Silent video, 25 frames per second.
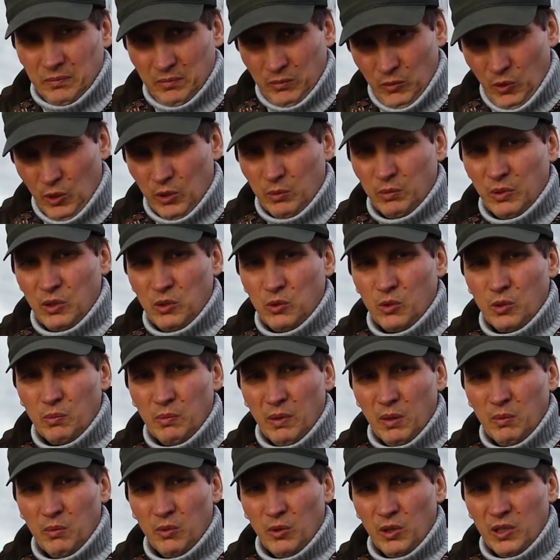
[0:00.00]
Может быть, чуть
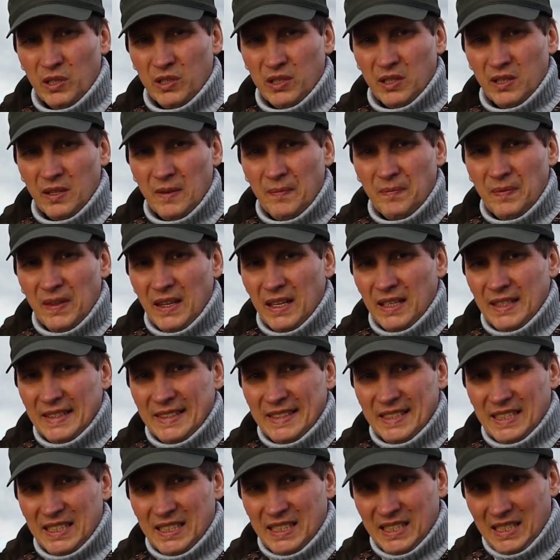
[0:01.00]
побольше.
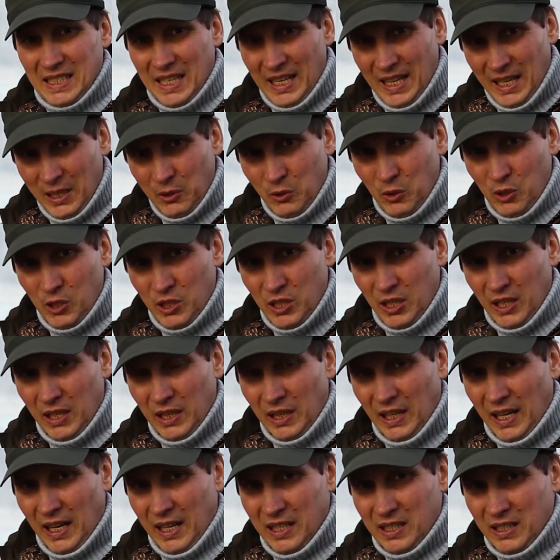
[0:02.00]
Следующий
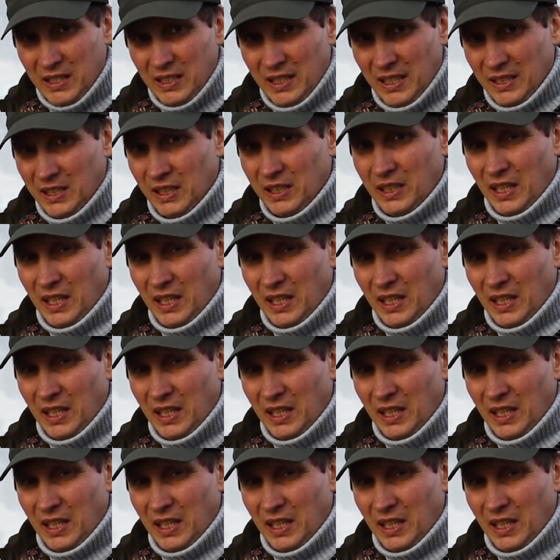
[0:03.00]
класс, это